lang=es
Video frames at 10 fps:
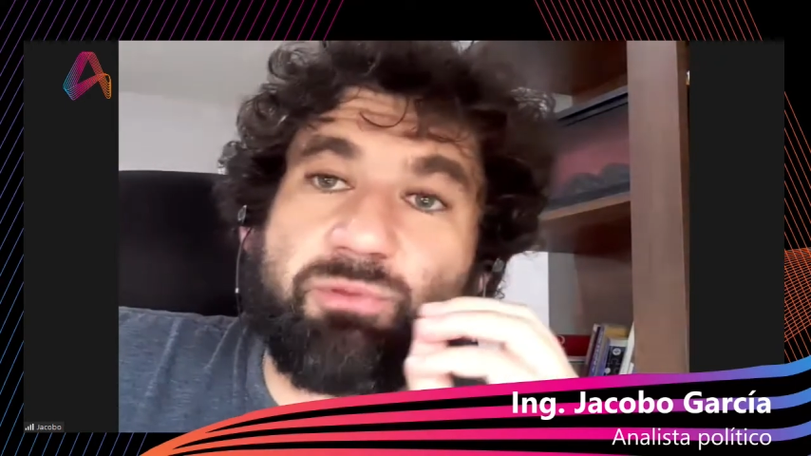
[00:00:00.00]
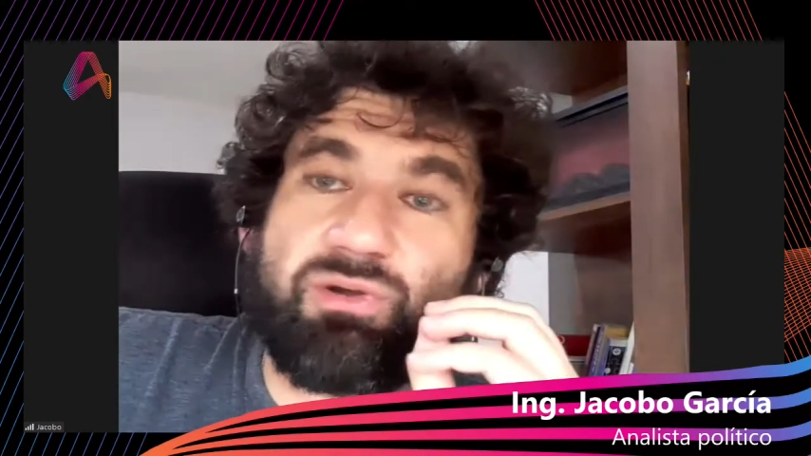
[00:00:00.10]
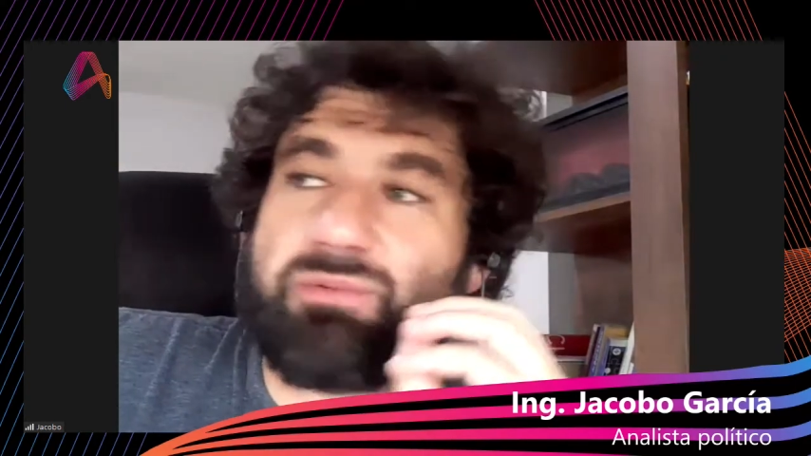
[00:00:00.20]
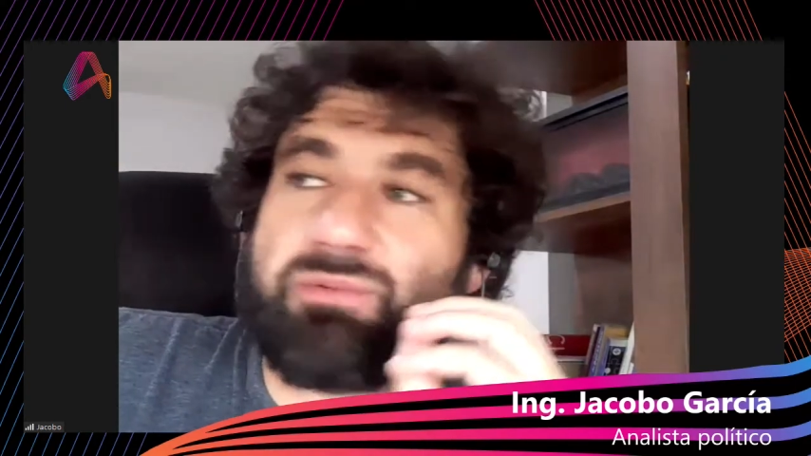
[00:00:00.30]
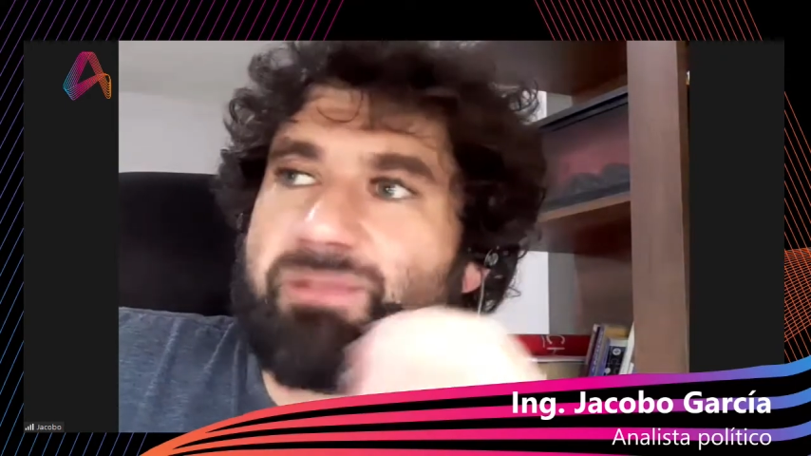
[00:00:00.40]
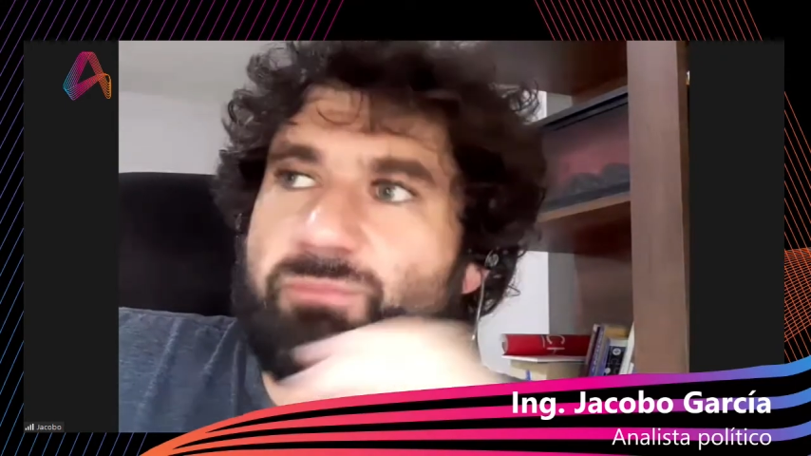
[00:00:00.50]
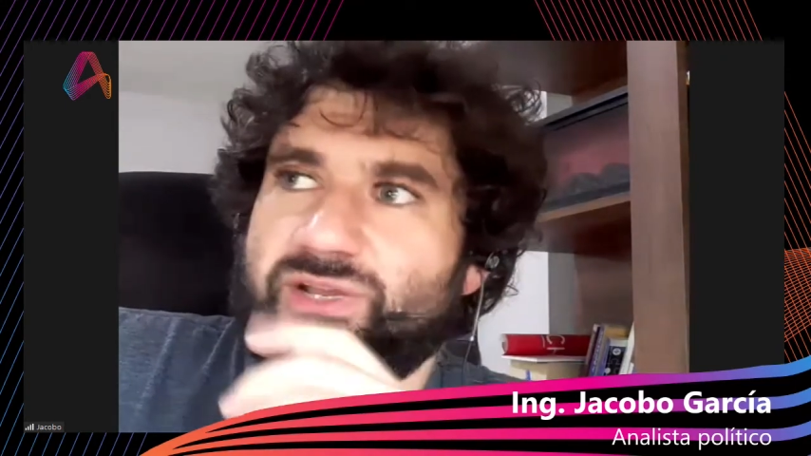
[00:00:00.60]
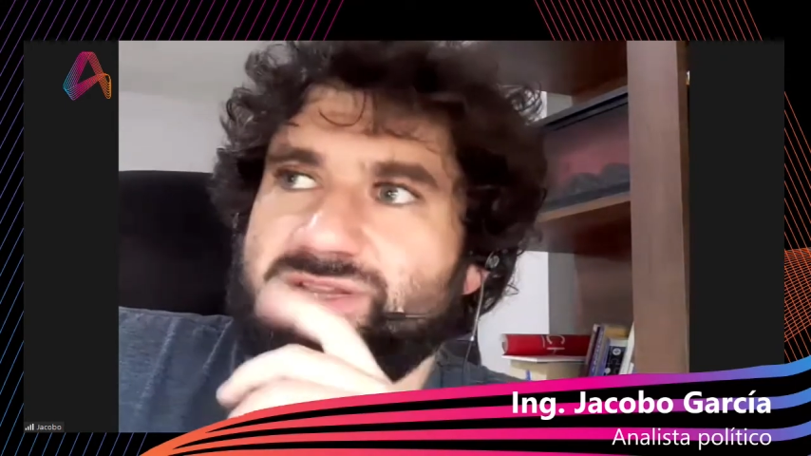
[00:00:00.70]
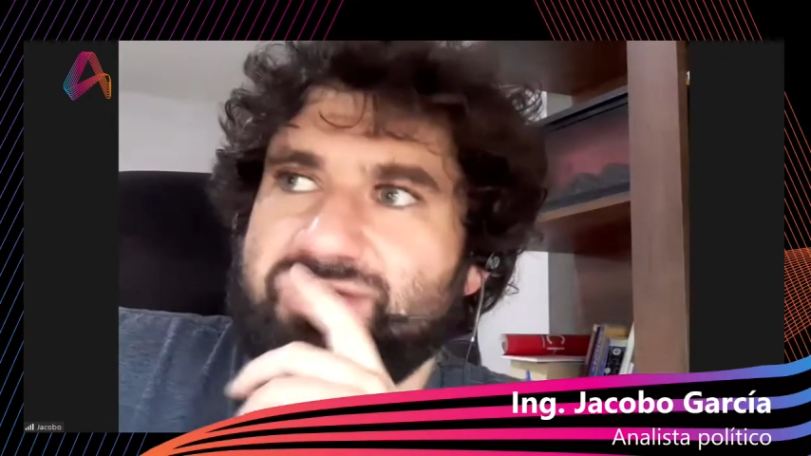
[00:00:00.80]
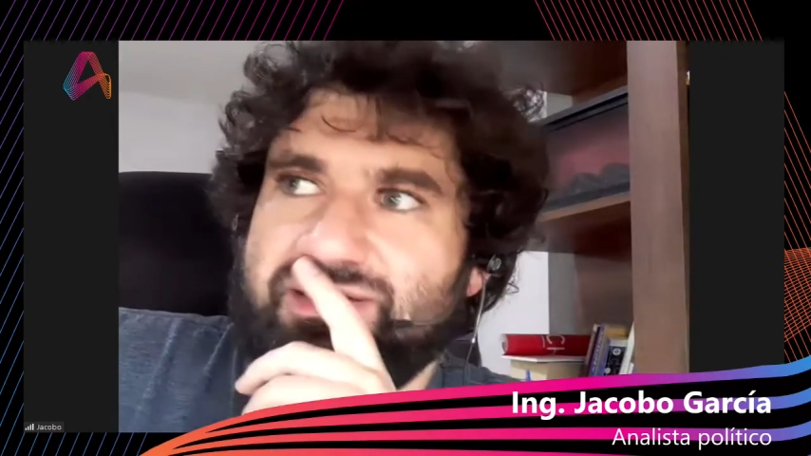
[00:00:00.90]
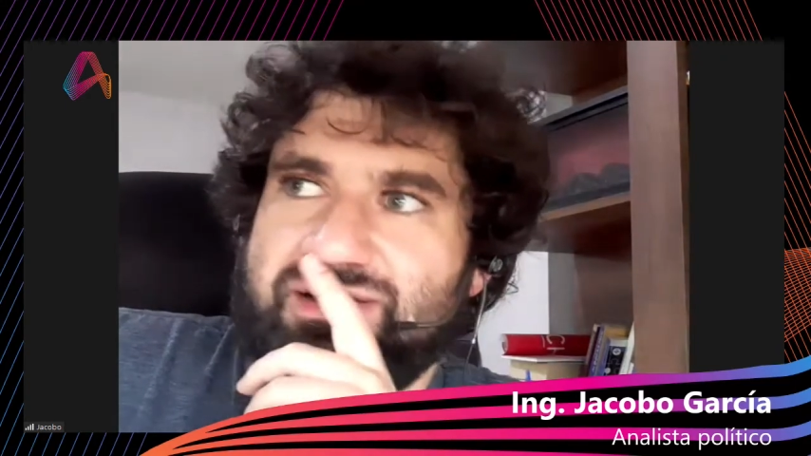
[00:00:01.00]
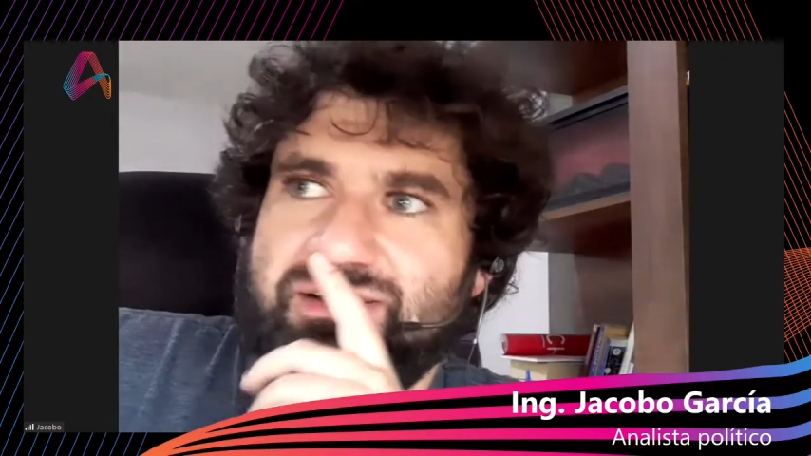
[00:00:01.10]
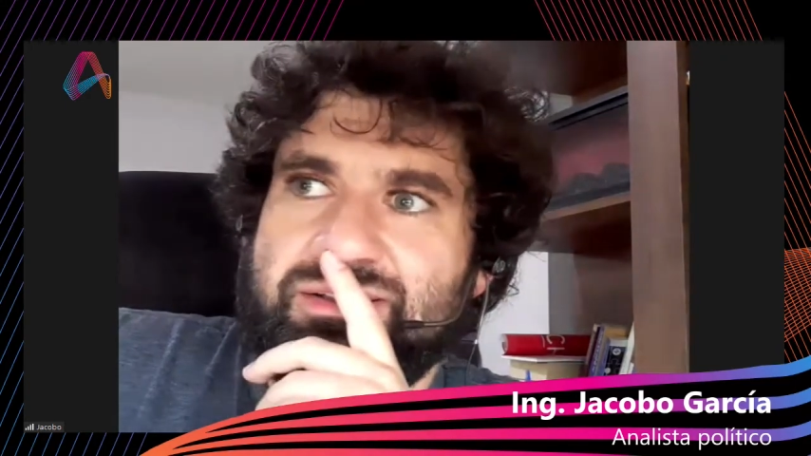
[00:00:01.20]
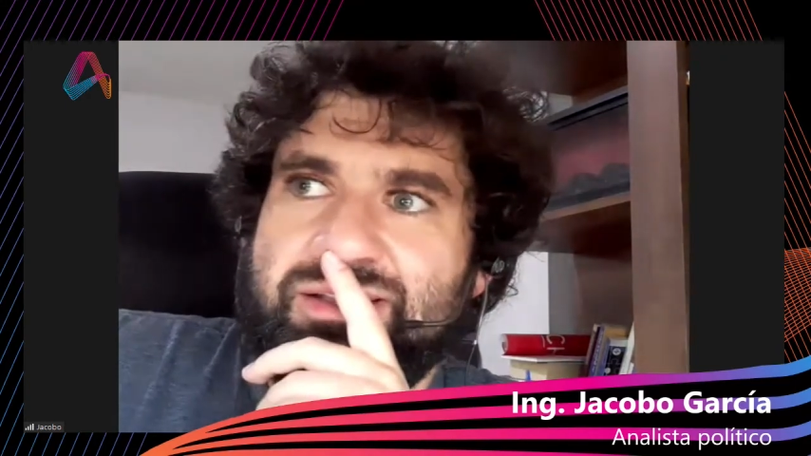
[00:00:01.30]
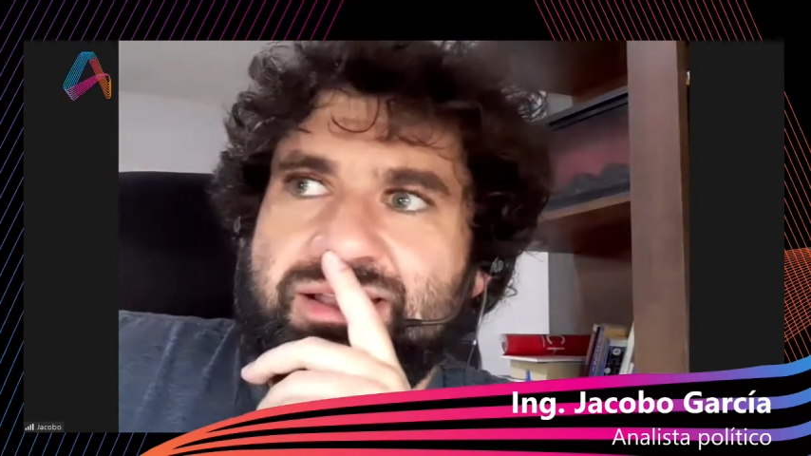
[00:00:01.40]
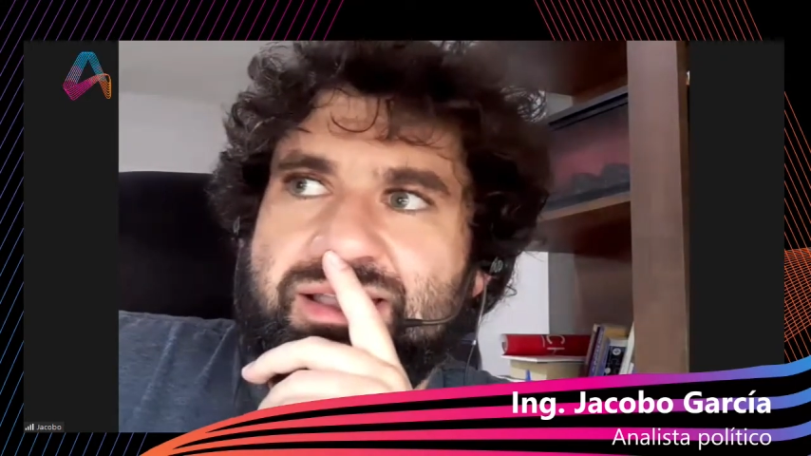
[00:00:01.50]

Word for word: por la vía política,